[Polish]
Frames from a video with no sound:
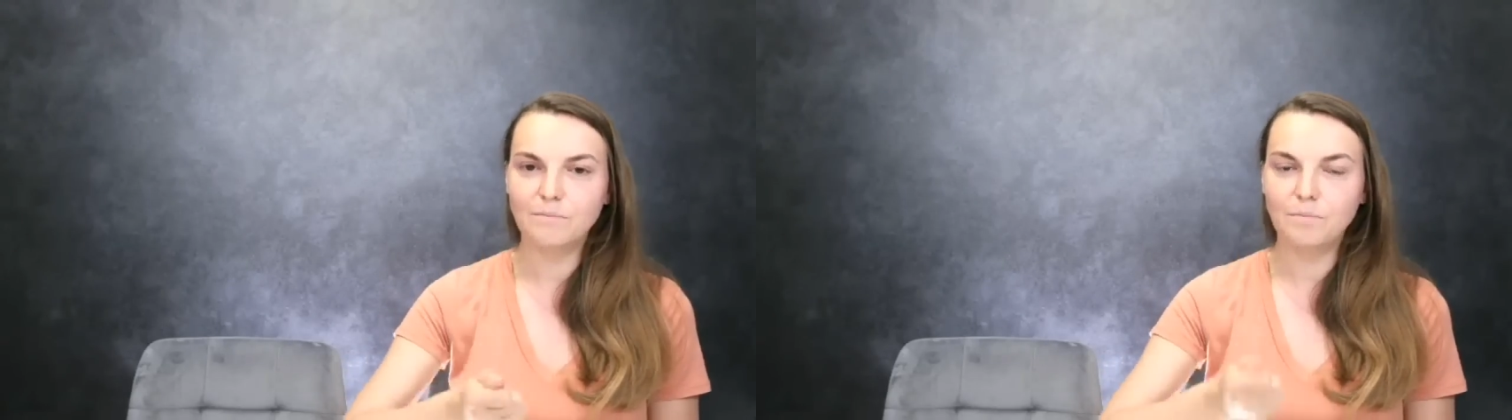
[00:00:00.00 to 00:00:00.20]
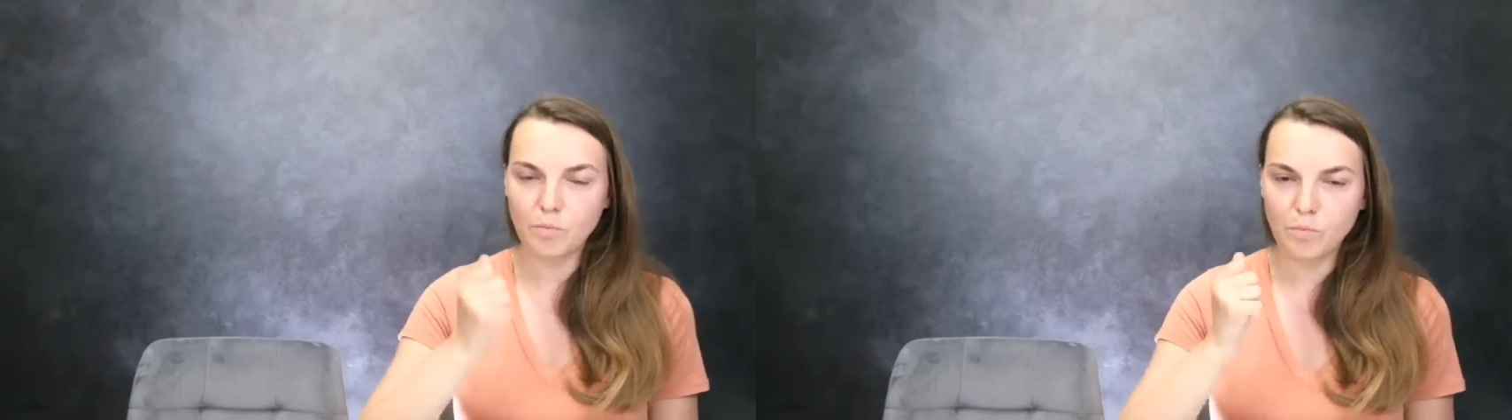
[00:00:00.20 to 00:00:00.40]

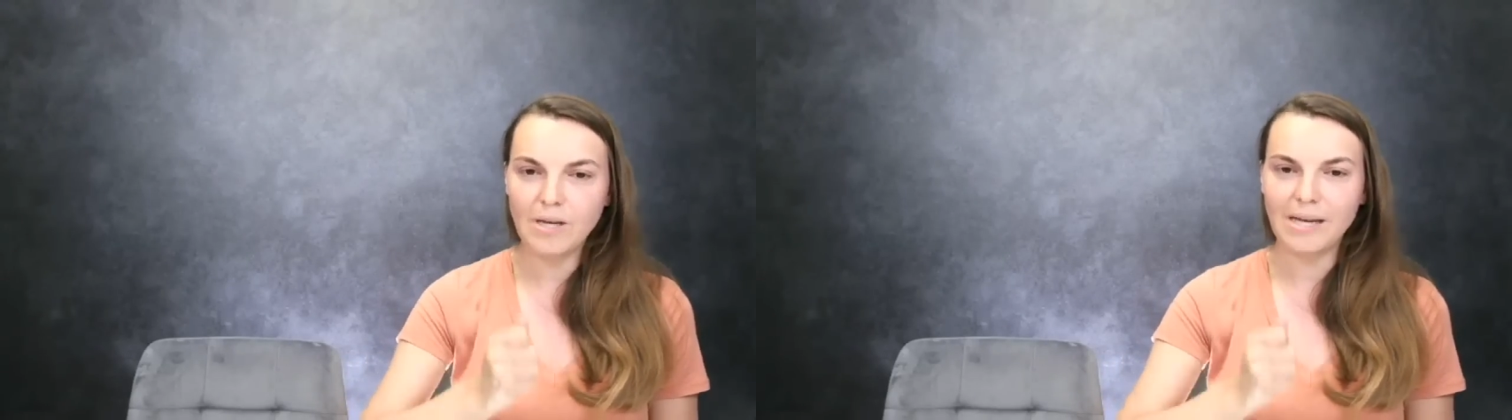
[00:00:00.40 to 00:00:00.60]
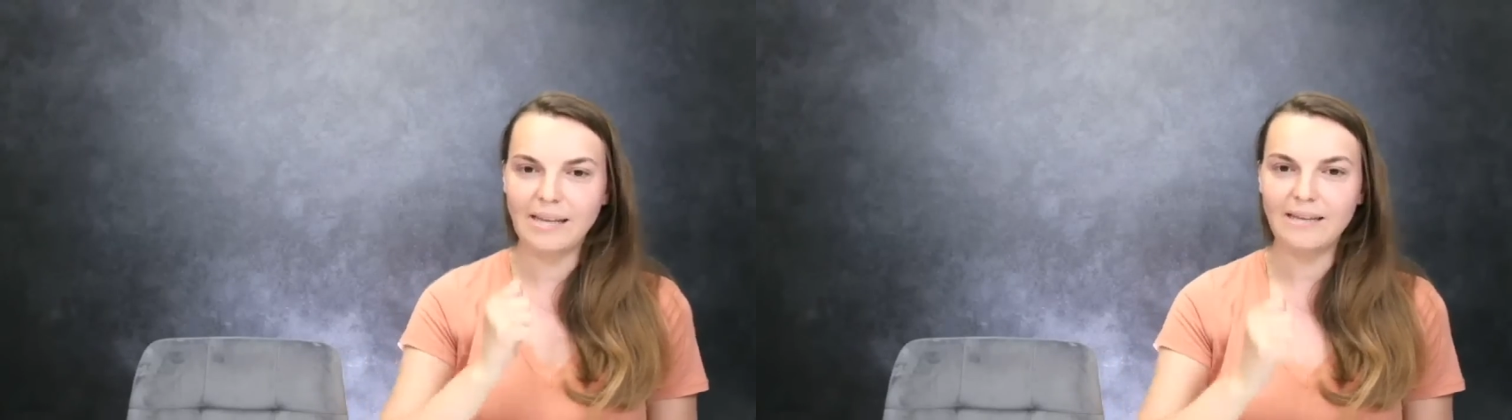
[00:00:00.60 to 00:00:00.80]

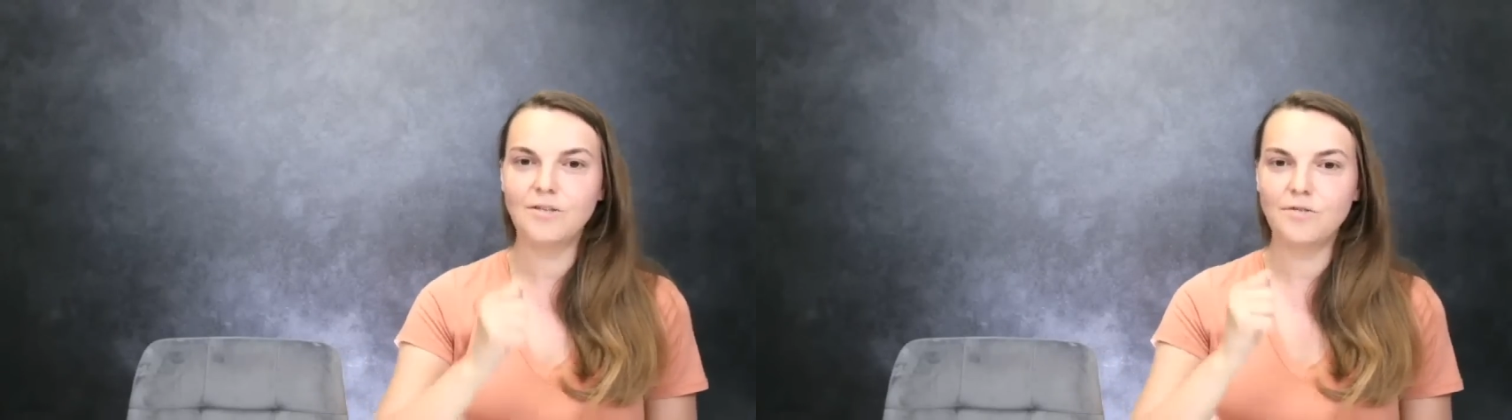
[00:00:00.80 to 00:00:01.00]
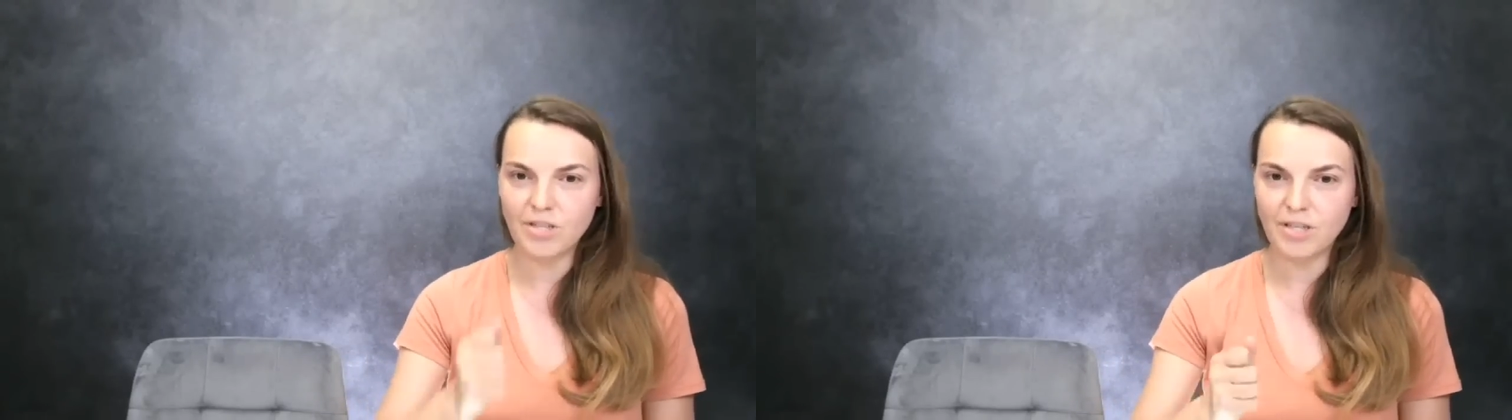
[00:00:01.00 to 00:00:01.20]
próbuje nadać
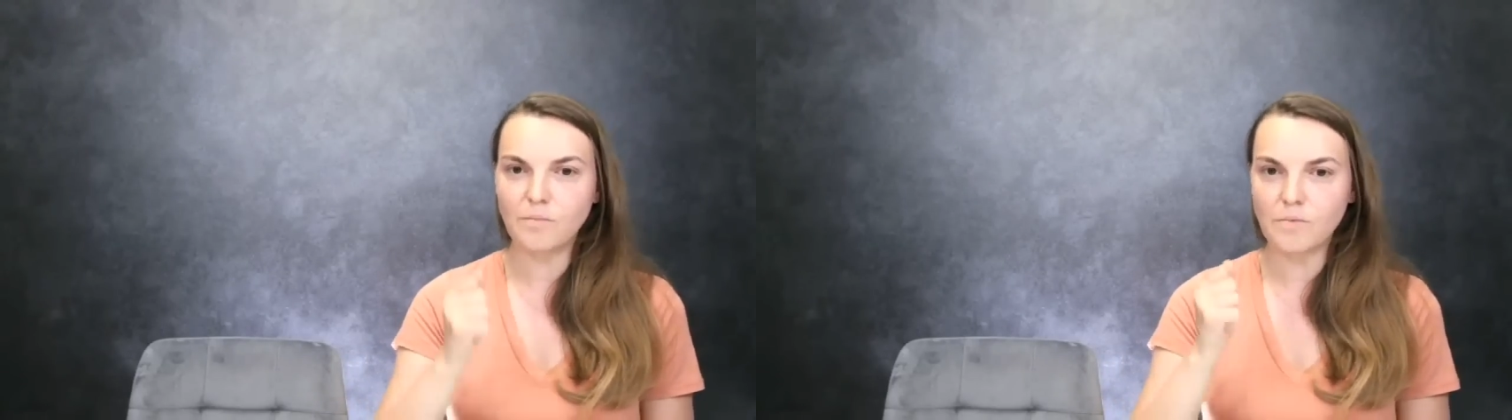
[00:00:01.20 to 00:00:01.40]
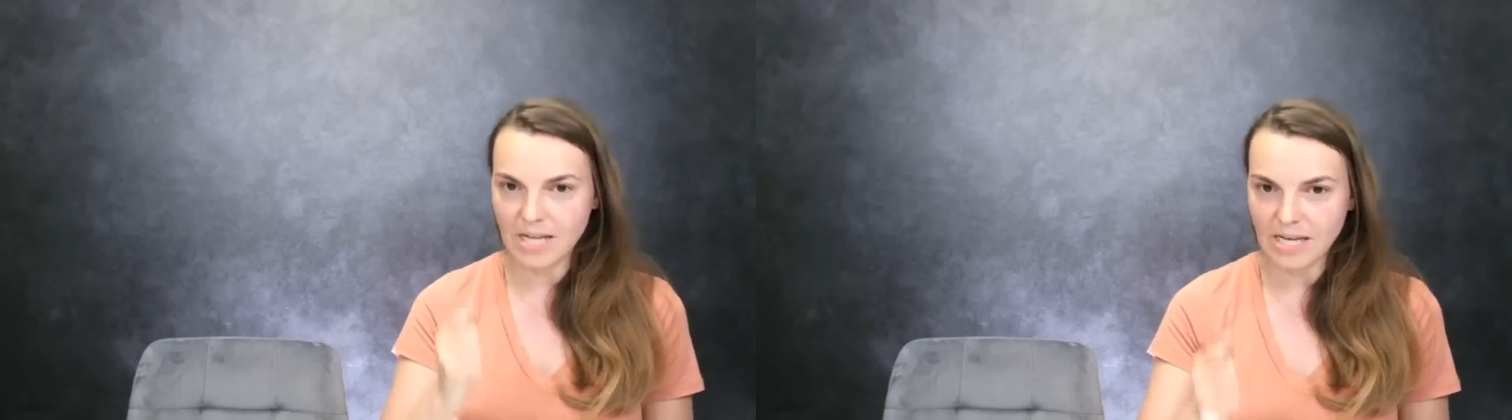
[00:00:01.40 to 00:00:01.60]

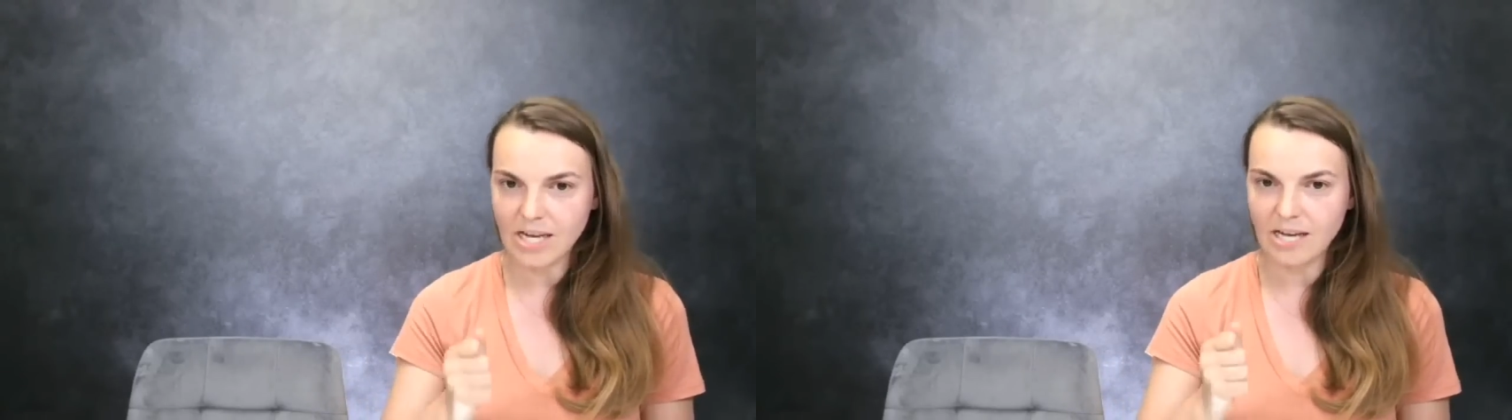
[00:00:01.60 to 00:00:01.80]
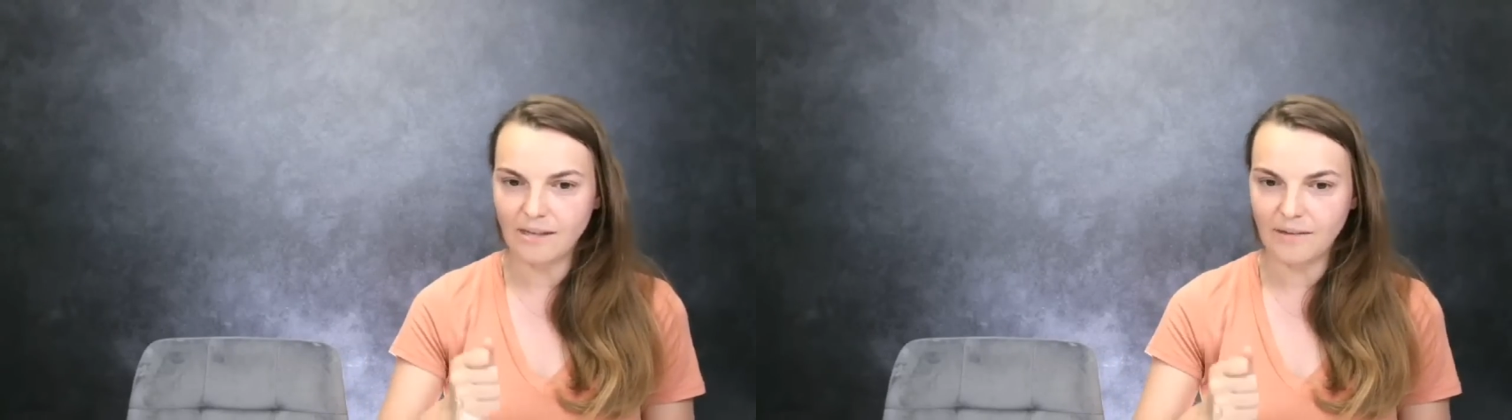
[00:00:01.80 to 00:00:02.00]
wszystkiemu
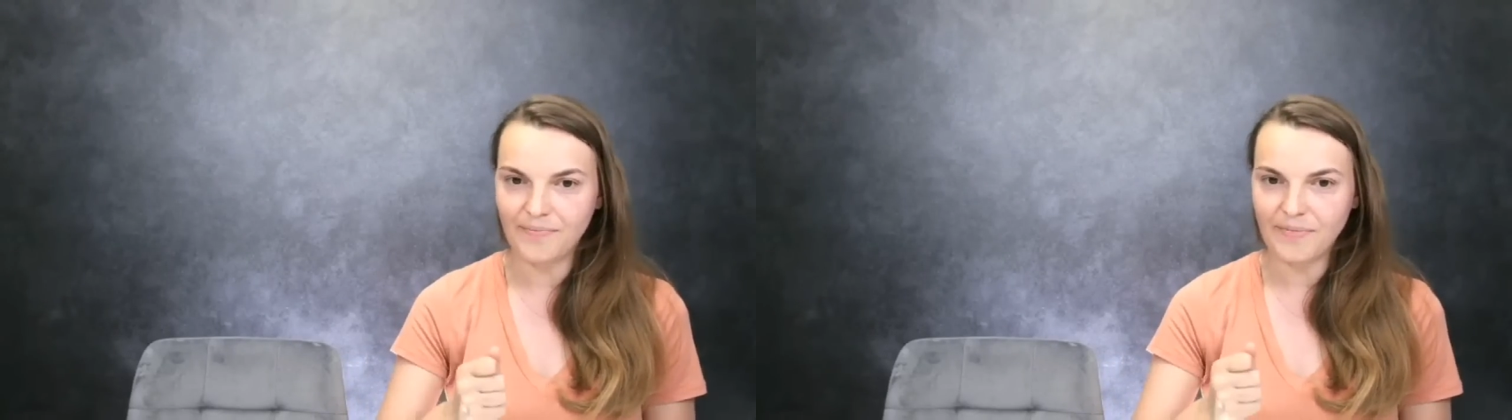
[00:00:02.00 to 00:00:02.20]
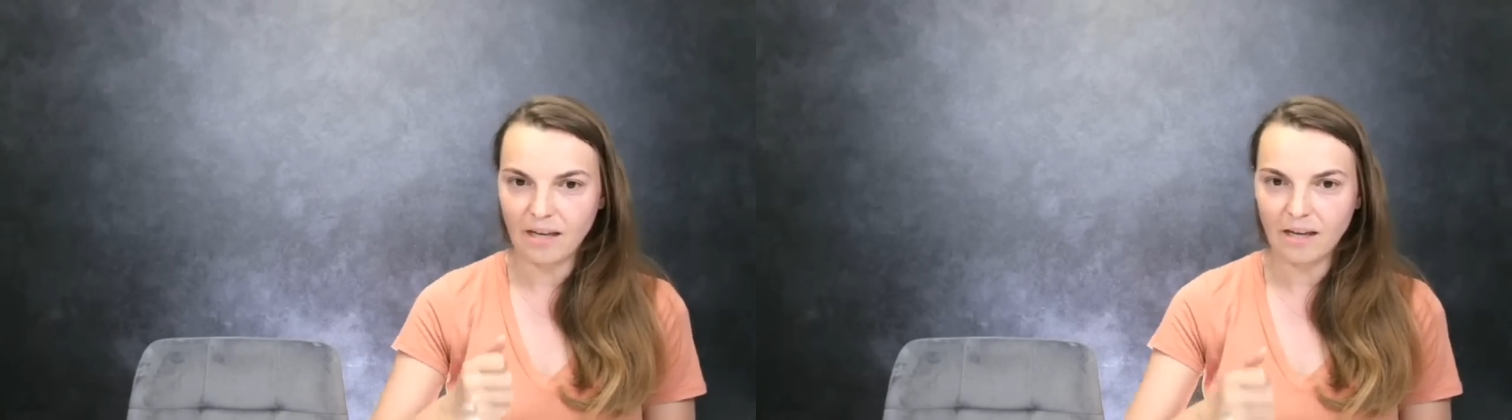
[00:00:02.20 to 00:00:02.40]
znaczenie,
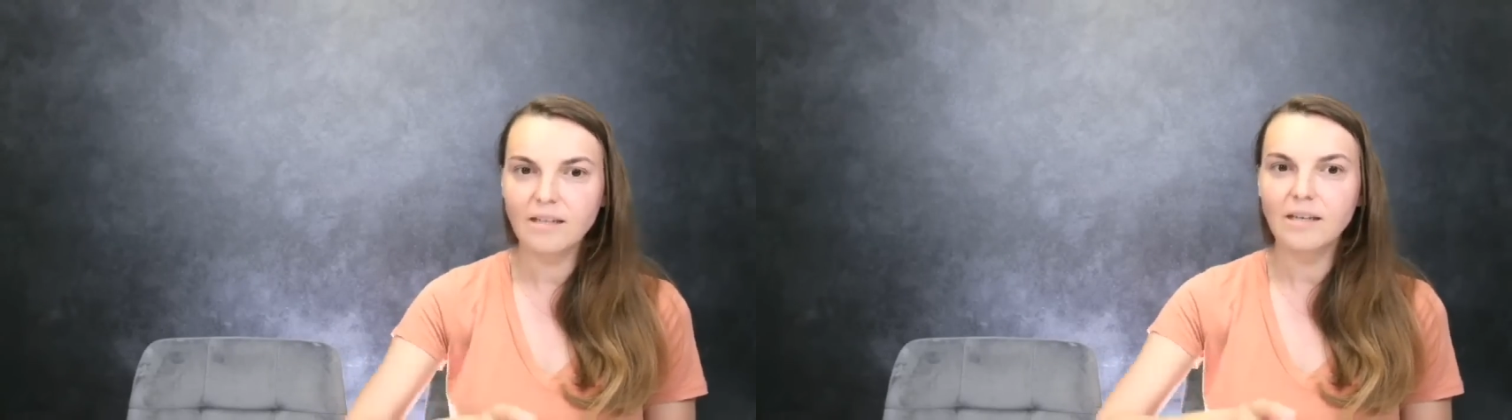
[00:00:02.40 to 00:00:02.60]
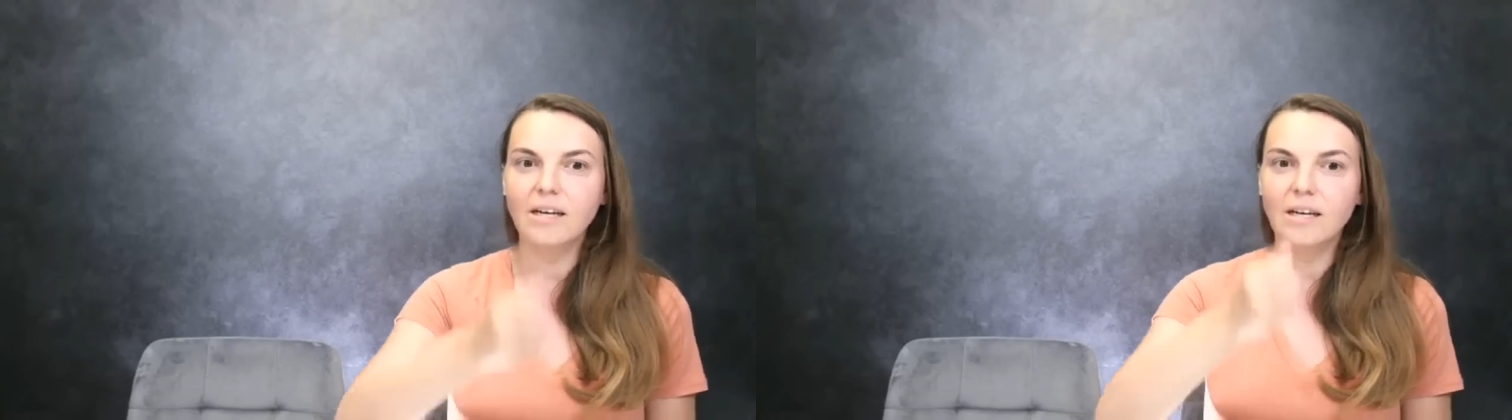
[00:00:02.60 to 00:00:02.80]
tak?